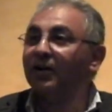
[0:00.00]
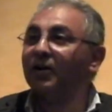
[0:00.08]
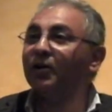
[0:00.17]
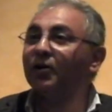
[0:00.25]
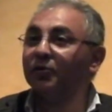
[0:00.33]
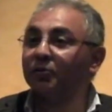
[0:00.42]

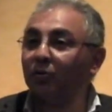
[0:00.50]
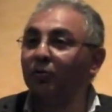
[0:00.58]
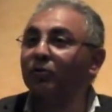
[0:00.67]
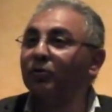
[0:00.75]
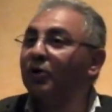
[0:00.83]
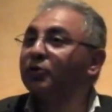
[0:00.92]
Euh,
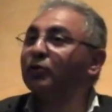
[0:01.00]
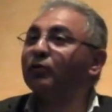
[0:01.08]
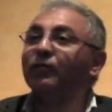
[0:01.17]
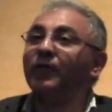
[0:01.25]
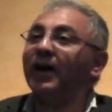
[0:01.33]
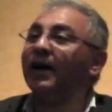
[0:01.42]
ton, ton
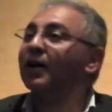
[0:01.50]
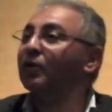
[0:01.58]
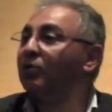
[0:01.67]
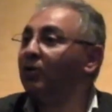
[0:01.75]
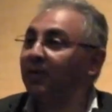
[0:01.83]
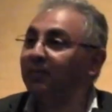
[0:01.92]
vers,
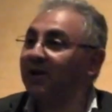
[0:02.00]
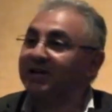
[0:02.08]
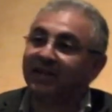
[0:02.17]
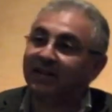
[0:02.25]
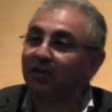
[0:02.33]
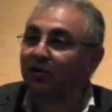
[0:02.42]
au
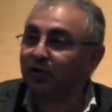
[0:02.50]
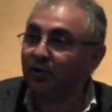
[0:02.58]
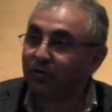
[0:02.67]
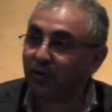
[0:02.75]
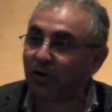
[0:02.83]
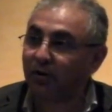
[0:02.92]
Abbas, est
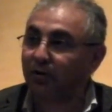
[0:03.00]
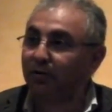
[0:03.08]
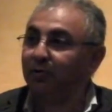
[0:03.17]
enchanteur,